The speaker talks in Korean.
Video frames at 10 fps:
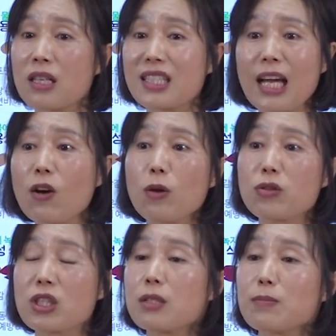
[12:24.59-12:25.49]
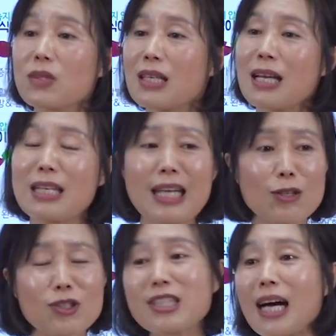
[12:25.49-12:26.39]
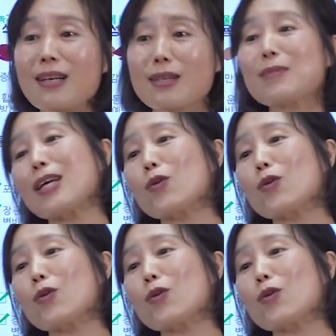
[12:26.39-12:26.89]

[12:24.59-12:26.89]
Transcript: 센 걸로 드시는 이 아주 극과 극입니다.